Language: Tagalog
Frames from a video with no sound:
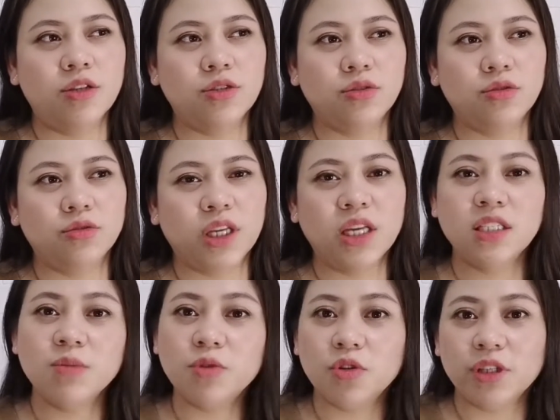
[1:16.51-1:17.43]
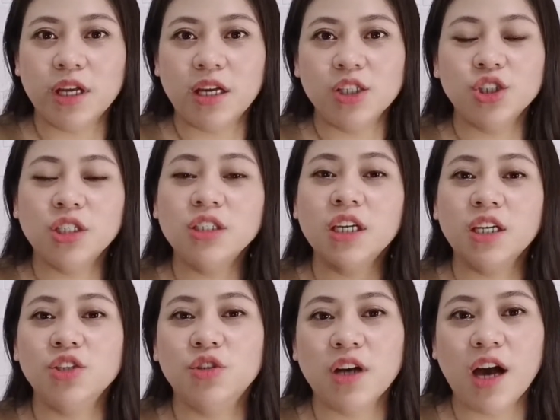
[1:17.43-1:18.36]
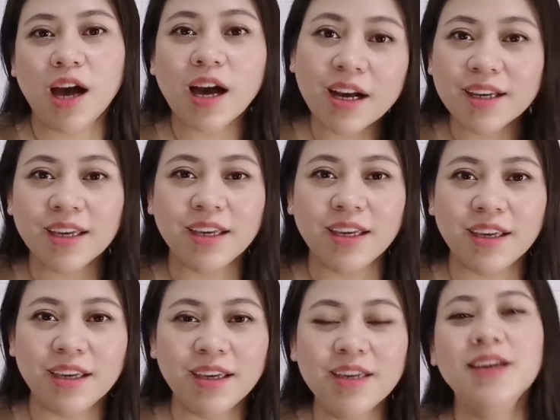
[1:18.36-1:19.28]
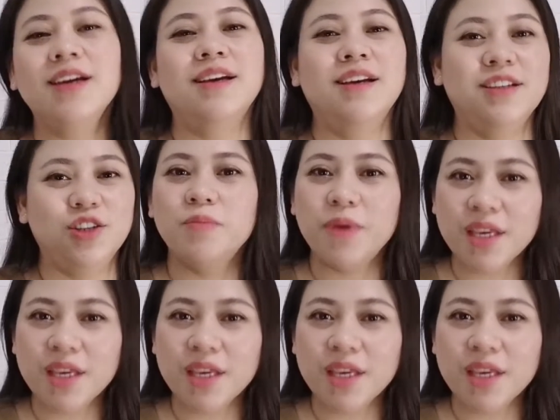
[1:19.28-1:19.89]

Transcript: So, naisip ko na i-share sa inyo ang aking yun.